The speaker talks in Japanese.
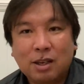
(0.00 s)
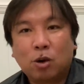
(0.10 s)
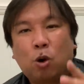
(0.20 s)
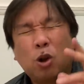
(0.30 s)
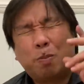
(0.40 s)

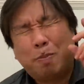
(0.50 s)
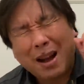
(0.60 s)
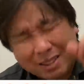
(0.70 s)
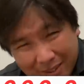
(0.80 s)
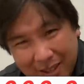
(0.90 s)
この
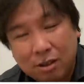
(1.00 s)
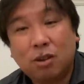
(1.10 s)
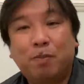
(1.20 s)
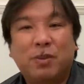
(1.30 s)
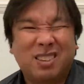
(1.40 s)

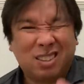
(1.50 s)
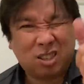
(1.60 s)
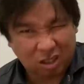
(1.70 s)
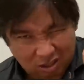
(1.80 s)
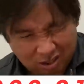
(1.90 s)
バッティング、
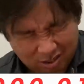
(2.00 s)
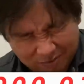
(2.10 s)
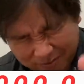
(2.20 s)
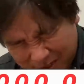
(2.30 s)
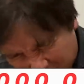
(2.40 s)
ガッツ、
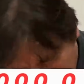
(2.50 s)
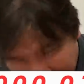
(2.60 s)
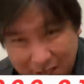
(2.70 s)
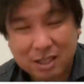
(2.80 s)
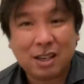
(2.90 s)
素晴
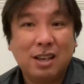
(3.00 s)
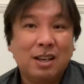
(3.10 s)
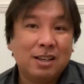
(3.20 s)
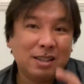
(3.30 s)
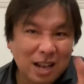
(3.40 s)
らしい。
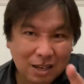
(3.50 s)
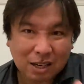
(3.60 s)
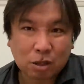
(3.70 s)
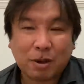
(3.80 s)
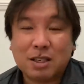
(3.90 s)
何
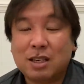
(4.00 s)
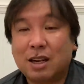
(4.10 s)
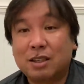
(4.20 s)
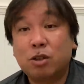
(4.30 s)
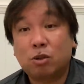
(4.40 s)
が素晴らしい
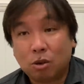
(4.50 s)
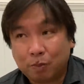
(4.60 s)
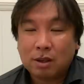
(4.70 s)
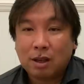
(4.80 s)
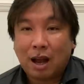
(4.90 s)
かっていうと、
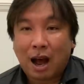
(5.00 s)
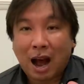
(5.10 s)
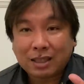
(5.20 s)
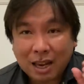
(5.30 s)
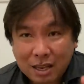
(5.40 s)

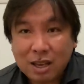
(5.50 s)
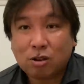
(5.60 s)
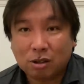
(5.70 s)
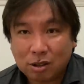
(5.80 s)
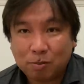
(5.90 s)
当てに行
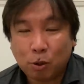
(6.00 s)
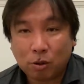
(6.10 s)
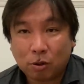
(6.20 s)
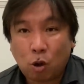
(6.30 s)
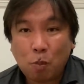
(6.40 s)
く。もう
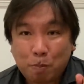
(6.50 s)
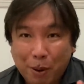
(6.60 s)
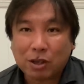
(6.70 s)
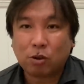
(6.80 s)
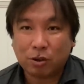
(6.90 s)

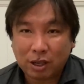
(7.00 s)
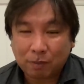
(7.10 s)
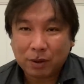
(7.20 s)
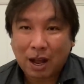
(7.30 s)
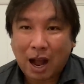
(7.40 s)
コンパクトに
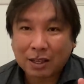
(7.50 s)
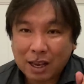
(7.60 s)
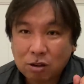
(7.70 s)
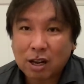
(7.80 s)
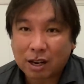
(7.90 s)
当て
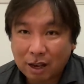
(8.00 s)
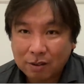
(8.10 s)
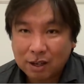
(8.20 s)
るだけ。